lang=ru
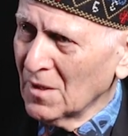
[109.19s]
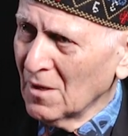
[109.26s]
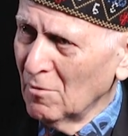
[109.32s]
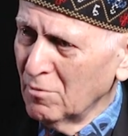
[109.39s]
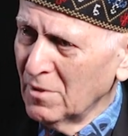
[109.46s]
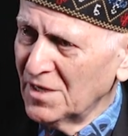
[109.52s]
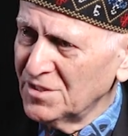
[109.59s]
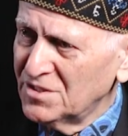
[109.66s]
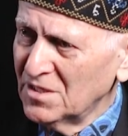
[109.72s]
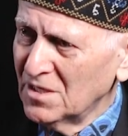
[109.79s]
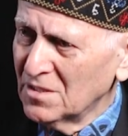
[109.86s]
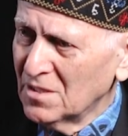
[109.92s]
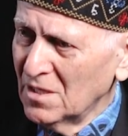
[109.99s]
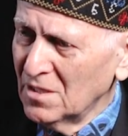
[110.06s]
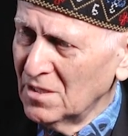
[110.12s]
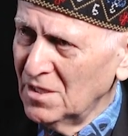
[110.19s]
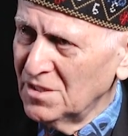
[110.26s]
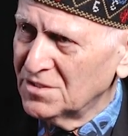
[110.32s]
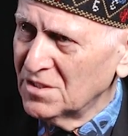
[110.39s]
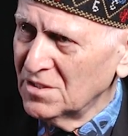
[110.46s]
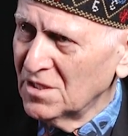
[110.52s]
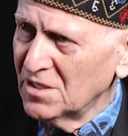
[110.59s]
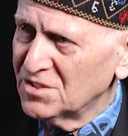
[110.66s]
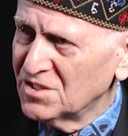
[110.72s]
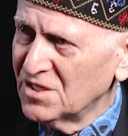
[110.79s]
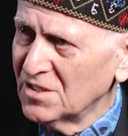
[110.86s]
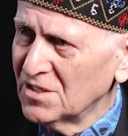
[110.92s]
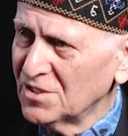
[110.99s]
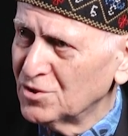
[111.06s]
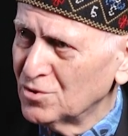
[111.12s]
владеет истинной
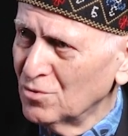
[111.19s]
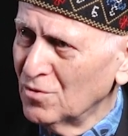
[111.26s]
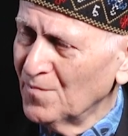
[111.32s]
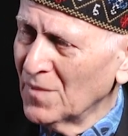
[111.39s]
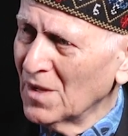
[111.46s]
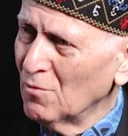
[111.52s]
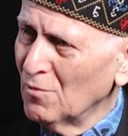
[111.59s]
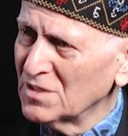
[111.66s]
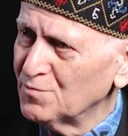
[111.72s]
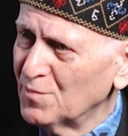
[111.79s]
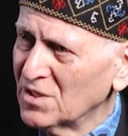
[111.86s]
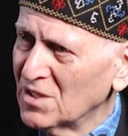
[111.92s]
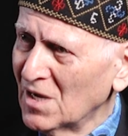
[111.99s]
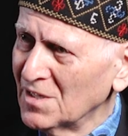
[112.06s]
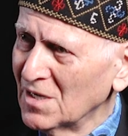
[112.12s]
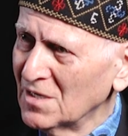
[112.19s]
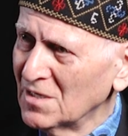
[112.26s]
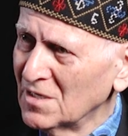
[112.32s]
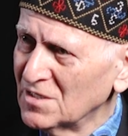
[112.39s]
ценностью воспитания,